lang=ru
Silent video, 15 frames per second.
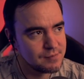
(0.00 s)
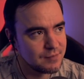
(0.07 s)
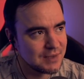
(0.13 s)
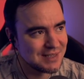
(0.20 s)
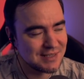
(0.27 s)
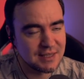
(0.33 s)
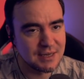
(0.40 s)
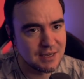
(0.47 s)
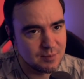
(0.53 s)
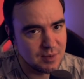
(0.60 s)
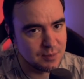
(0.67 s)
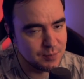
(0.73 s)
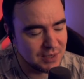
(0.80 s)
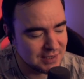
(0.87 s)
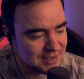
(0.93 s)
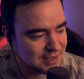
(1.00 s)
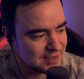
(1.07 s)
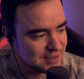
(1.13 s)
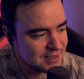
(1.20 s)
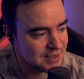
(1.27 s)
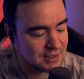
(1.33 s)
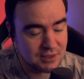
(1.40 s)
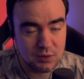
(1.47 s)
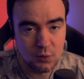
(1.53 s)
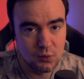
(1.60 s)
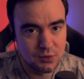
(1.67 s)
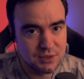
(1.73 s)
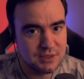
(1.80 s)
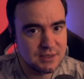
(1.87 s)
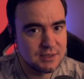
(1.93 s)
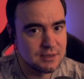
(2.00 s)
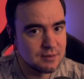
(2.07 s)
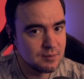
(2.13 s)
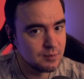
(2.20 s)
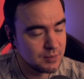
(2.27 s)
стримы по Assassin's Creed Odyssey